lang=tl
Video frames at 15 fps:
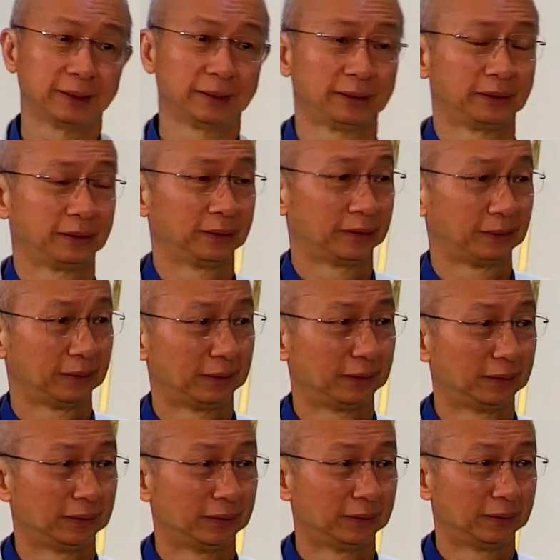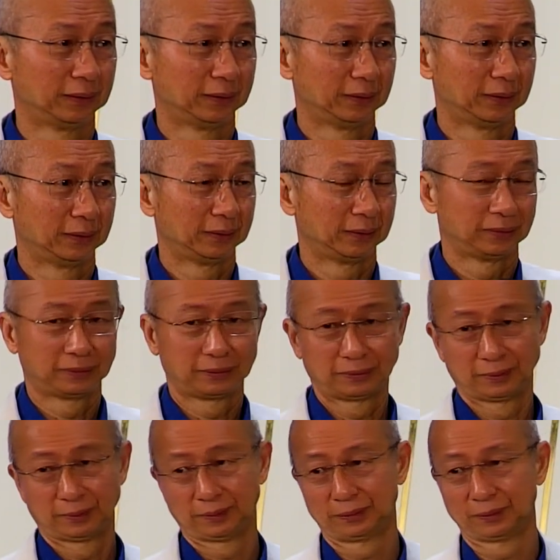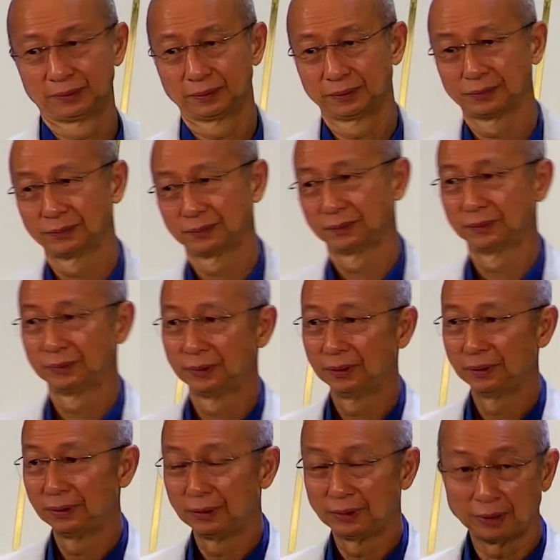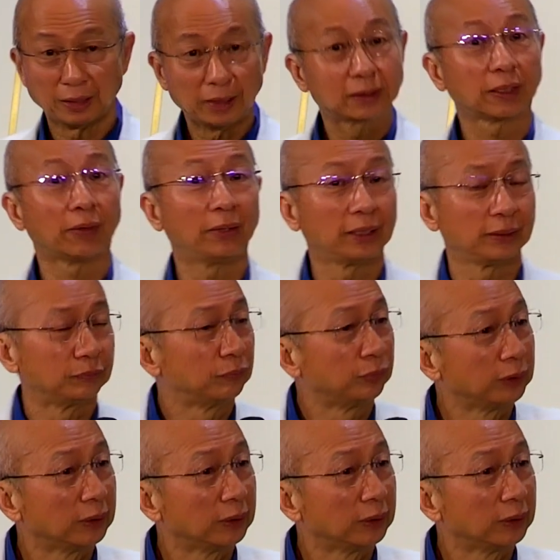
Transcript: Ngunit kung hindi mo kayang um, pigilan ang iyong sarili, uh,